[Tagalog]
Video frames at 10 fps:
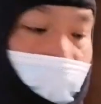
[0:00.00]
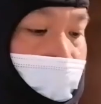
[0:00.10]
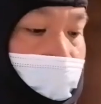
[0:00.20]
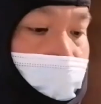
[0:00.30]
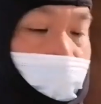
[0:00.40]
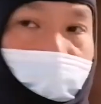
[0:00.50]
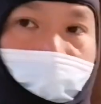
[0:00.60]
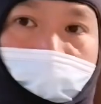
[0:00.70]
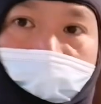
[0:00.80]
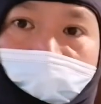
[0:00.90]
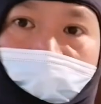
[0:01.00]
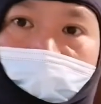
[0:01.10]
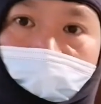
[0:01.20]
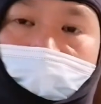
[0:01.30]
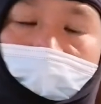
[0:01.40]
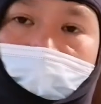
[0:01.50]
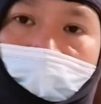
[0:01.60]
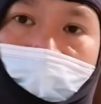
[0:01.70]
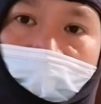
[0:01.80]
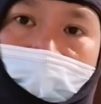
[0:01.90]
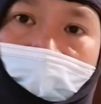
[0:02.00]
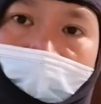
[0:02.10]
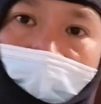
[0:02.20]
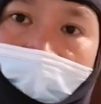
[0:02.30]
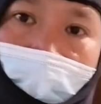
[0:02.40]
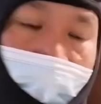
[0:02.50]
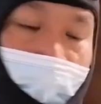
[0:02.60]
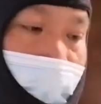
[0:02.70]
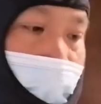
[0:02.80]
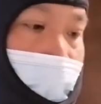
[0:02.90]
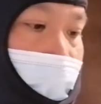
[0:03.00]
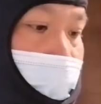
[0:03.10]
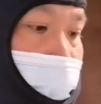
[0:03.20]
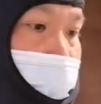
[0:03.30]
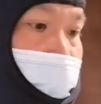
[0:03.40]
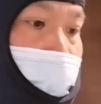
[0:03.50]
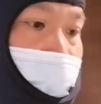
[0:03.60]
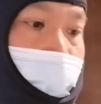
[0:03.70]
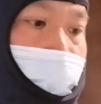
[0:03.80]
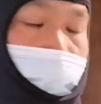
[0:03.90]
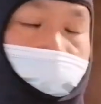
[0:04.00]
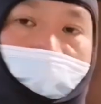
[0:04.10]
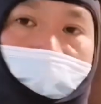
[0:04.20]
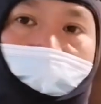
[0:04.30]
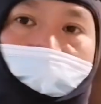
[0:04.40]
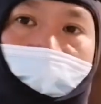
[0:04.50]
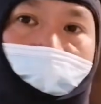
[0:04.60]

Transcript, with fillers: At saka itong gloves na ito, number one, kapag nagsangkap